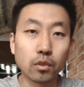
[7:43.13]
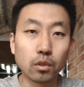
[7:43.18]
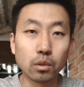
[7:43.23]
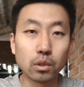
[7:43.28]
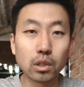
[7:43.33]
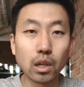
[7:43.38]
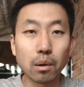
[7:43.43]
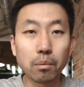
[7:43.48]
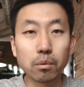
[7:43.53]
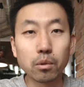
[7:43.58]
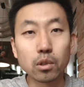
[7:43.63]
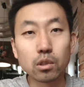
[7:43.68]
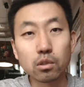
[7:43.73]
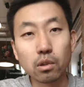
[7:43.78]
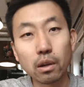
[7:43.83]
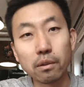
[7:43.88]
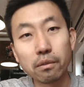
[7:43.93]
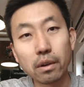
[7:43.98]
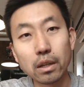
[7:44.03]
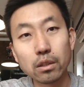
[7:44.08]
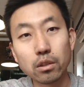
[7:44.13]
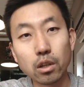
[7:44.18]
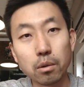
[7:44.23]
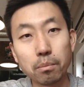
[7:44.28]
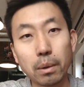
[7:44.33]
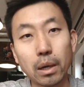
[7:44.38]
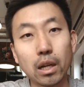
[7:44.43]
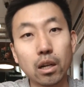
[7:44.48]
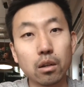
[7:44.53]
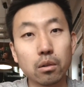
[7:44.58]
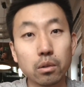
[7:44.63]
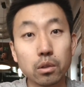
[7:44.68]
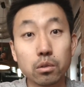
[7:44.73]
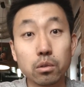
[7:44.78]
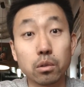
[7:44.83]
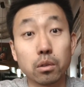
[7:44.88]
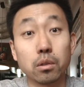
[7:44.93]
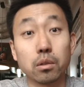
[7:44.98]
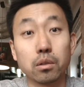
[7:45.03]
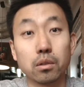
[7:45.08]
我差不多吃完饭就要马上回
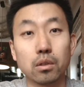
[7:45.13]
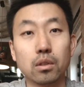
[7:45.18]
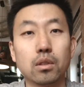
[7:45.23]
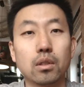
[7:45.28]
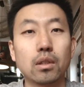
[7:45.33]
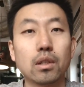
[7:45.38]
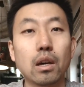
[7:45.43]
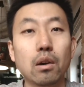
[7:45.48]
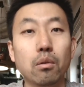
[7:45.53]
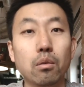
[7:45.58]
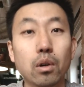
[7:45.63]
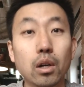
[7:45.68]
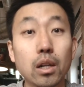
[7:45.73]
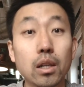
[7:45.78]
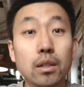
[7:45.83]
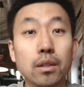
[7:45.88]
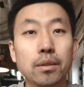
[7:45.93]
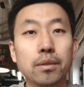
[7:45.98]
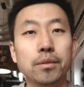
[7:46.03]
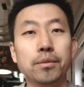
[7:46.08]
去干活了。